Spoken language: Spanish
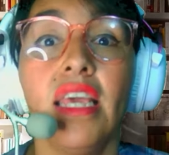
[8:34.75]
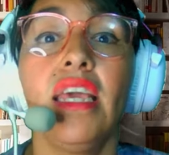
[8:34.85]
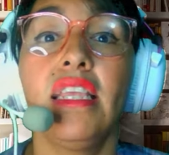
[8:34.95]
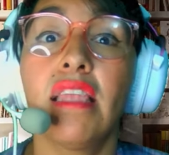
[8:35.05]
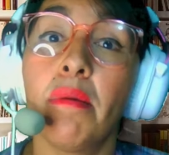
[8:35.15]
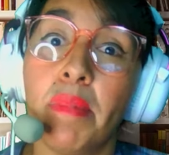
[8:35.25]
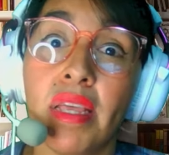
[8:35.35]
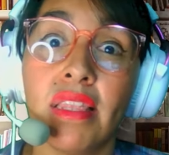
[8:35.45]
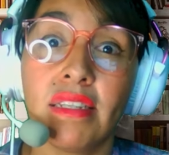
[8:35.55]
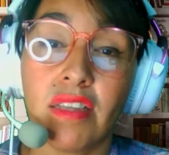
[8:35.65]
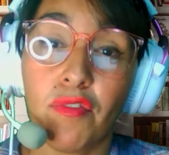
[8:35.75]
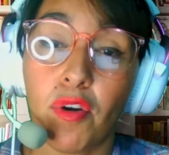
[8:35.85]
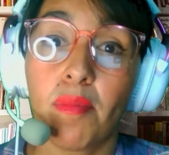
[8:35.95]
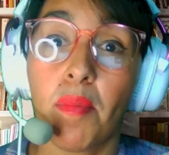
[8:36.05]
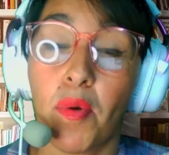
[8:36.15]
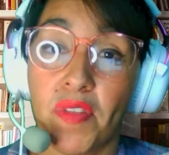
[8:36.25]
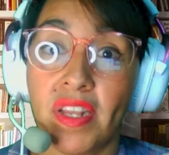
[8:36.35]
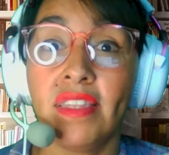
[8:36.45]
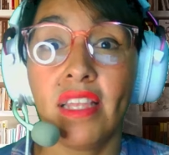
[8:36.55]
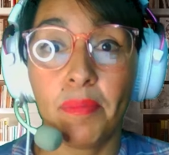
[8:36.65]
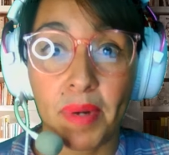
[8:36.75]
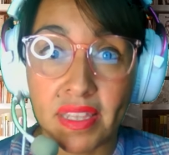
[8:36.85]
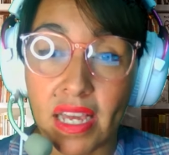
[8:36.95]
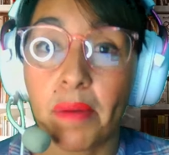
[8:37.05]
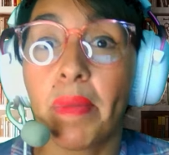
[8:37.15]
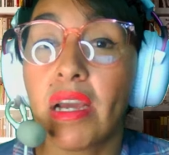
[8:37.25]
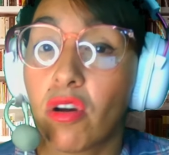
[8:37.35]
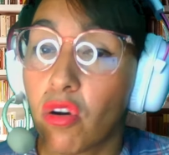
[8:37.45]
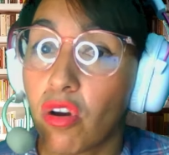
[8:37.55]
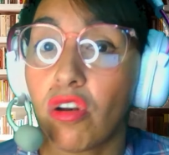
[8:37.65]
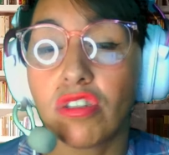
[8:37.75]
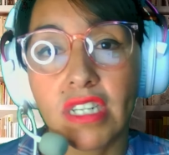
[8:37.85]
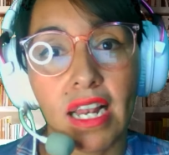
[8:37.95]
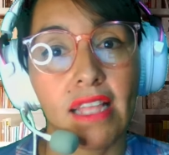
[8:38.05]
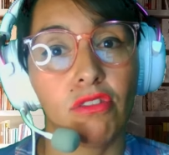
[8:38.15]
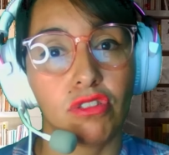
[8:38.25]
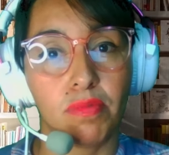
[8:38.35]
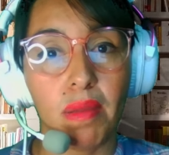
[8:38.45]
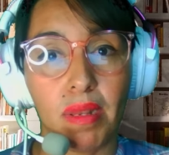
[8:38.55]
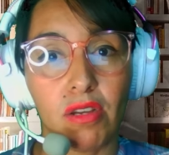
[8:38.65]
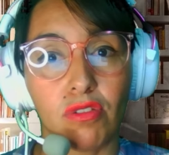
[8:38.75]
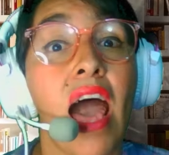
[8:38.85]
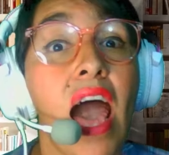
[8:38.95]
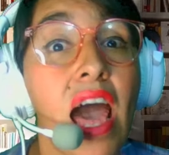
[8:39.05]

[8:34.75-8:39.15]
y también de esa forma poder interpretar mejor los relatos bíblicos.